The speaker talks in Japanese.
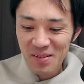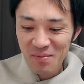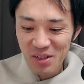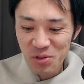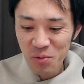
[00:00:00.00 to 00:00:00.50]

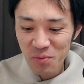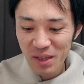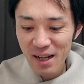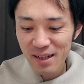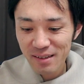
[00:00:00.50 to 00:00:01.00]
まあ、しょ
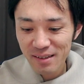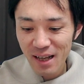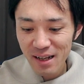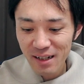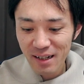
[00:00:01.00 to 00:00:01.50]
な
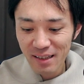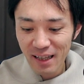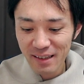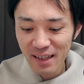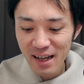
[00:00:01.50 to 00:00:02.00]
なんか
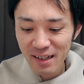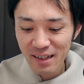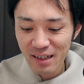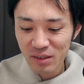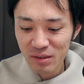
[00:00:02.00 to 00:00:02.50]
な、なん
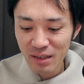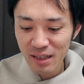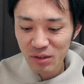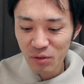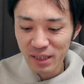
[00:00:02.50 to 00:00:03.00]
か、な
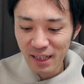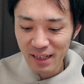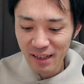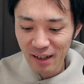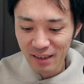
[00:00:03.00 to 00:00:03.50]
んとかな
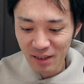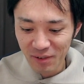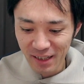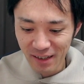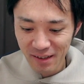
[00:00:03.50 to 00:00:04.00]
らなかったの
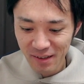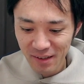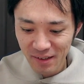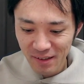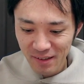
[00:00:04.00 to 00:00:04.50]
かな。
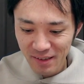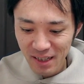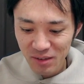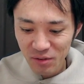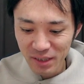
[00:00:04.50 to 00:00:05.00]

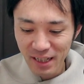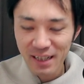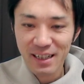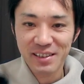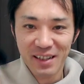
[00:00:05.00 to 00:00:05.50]
なんとかな
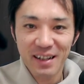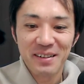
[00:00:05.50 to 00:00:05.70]
らないですか